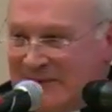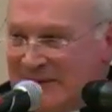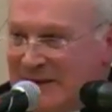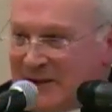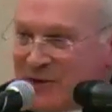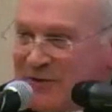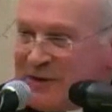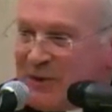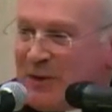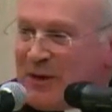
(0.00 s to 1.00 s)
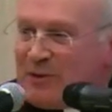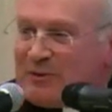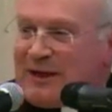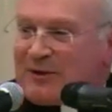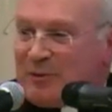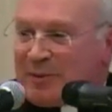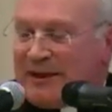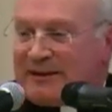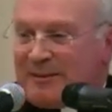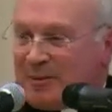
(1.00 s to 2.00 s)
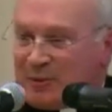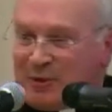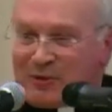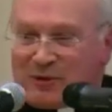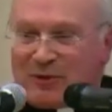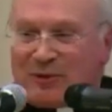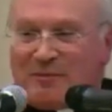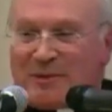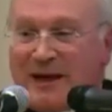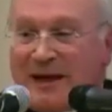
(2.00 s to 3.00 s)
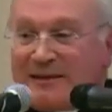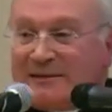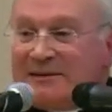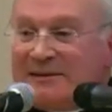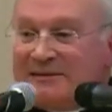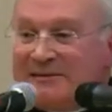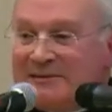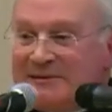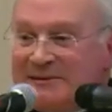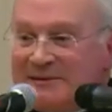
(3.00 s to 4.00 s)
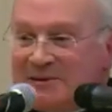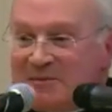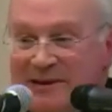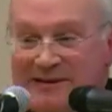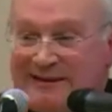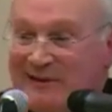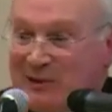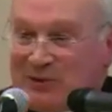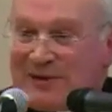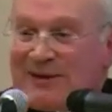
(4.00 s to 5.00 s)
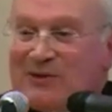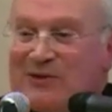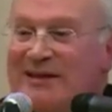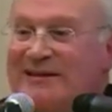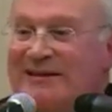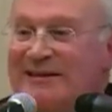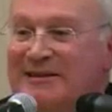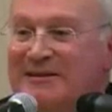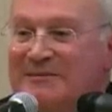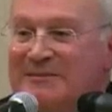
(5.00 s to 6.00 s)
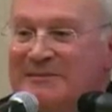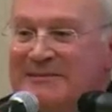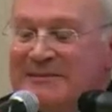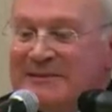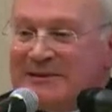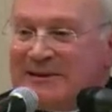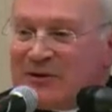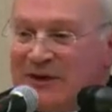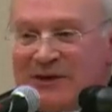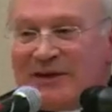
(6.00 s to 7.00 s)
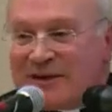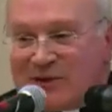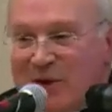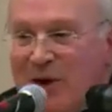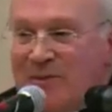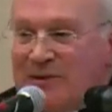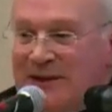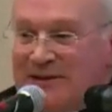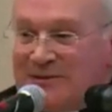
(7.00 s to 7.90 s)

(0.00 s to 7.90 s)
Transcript: nella sua vita lui ha incontrato preti piuttosto ingombranti, pensate Don Zeno Saltini, cioè gente scomoda,